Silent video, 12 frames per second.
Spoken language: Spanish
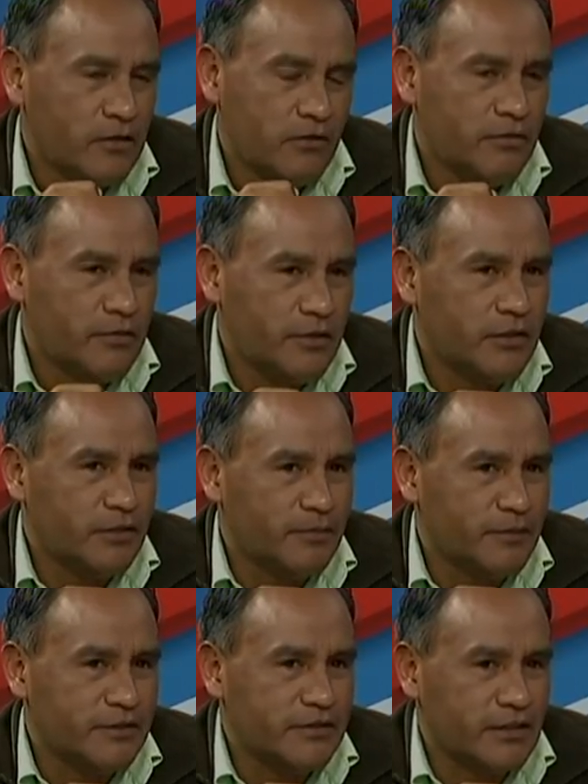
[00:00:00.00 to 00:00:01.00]
Y obviamente
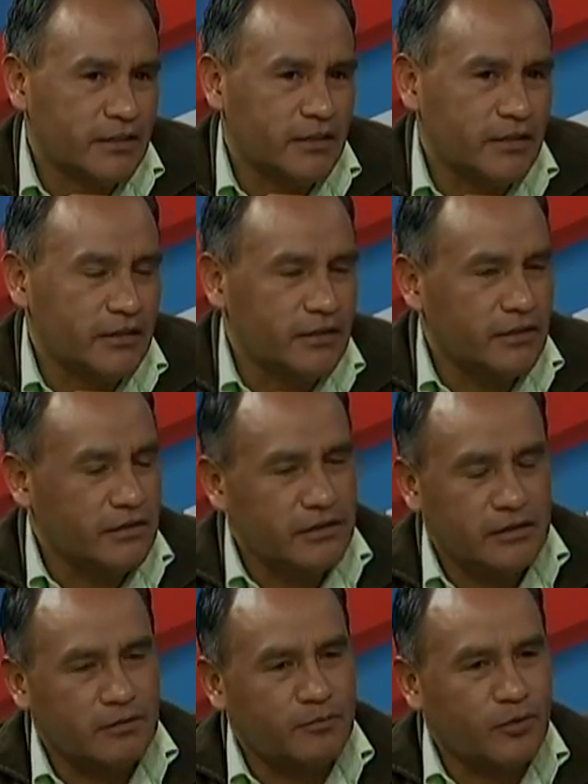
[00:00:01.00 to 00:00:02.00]
pues eh,
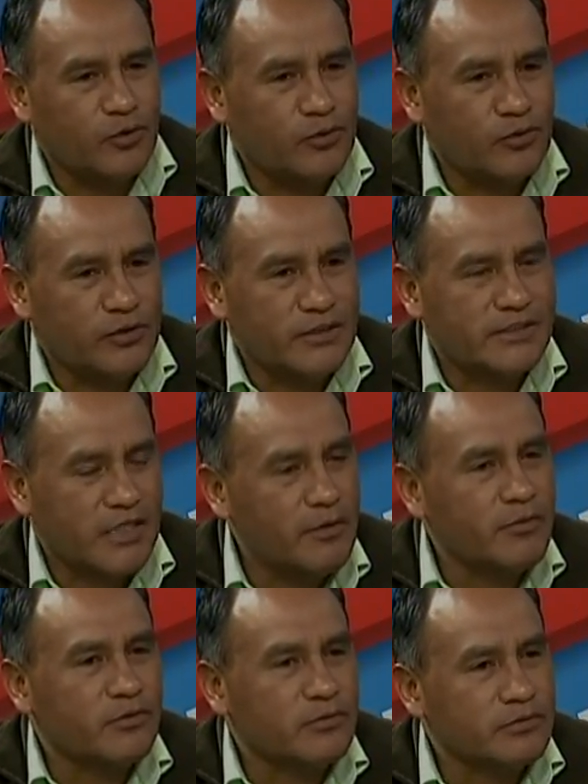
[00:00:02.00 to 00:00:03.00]
y el pueblo es
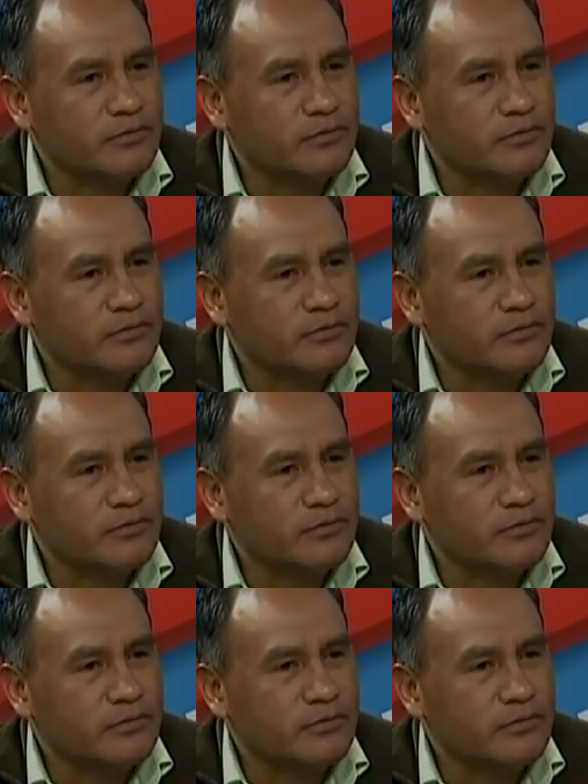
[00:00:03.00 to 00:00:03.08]
sabio,